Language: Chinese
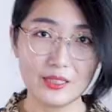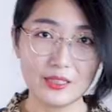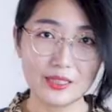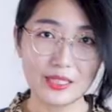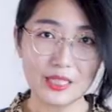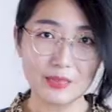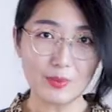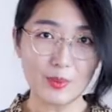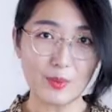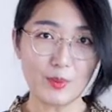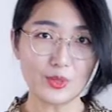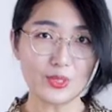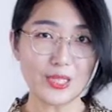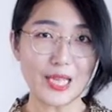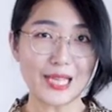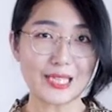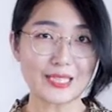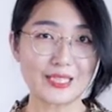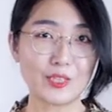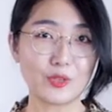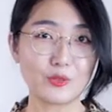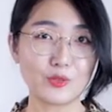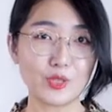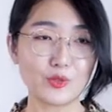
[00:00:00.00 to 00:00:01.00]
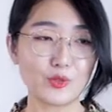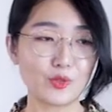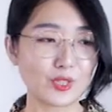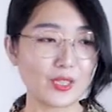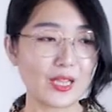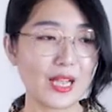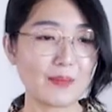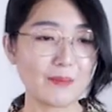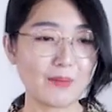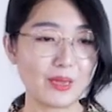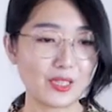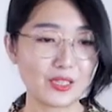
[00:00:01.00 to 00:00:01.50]
这个包包大小呢，就是
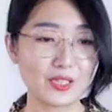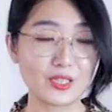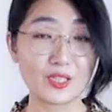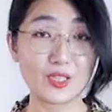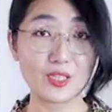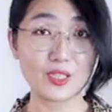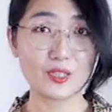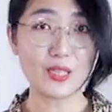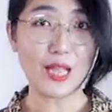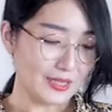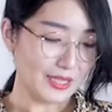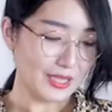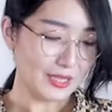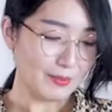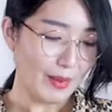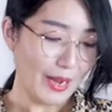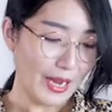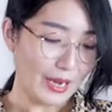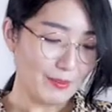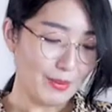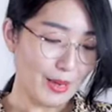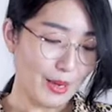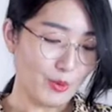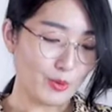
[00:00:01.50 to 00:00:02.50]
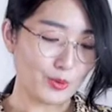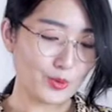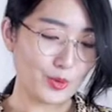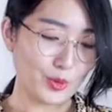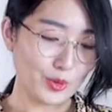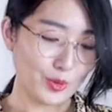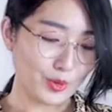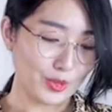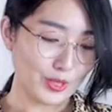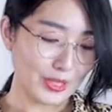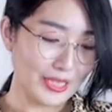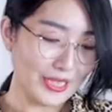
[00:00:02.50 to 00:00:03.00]
还蛮实大，自拍棒我觉
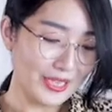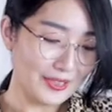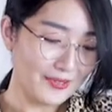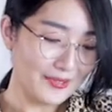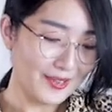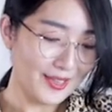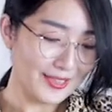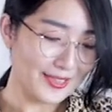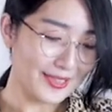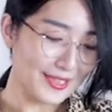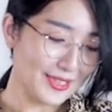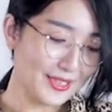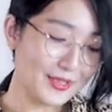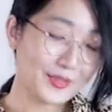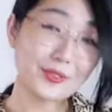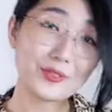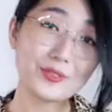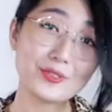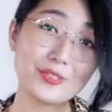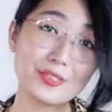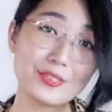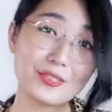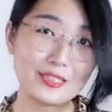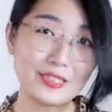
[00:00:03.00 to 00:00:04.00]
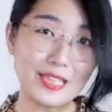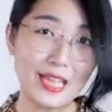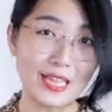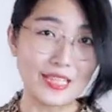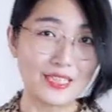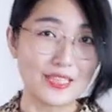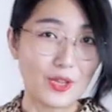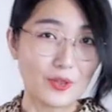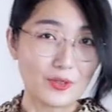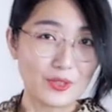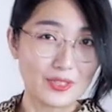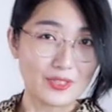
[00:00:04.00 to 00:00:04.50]
得都是可以放进去的，大
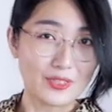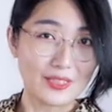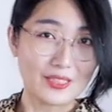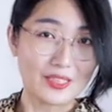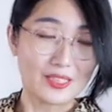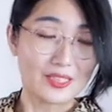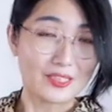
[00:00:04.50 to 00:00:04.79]
小真的很